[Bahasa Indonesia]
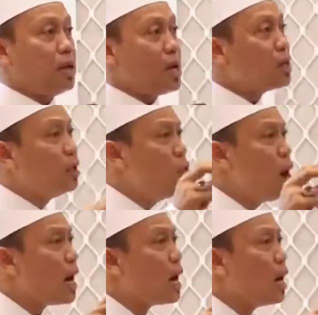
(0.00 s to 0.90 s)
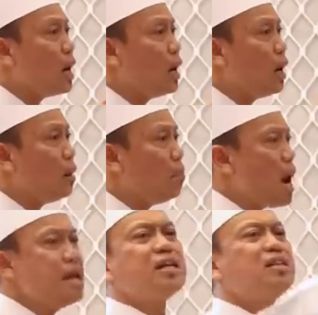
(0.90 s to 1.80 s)
Yang kedua,
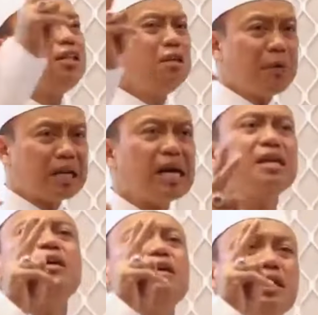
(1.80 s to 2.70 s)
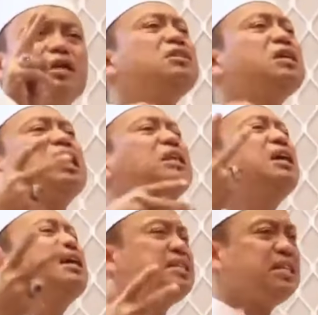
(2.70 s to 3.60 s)
banyak titipan kan yang yang dekat
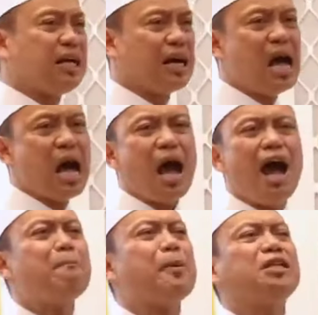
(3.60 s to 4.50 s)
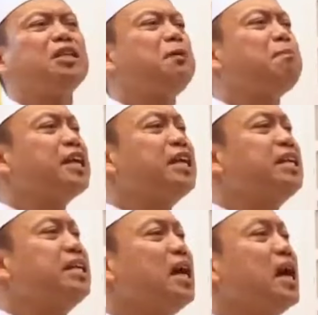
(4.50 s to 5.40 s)
dengan kita. Apa titipan
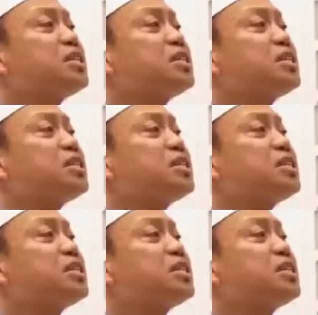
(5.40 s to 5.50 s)
ini?